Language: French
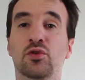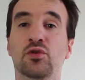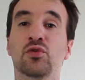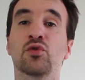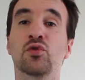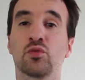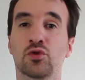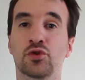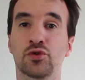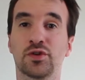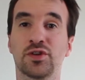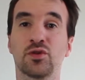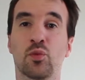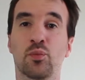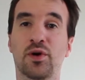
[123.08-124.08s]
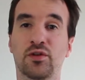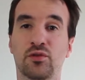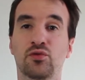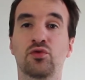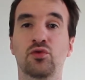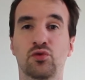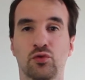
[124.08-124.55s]
encore de nombreux jeux qui n'ont pas
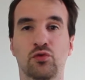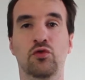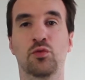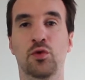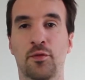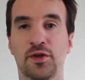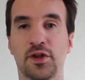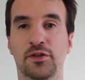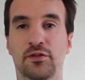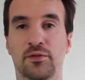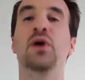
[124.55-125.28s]
du tout de support manette.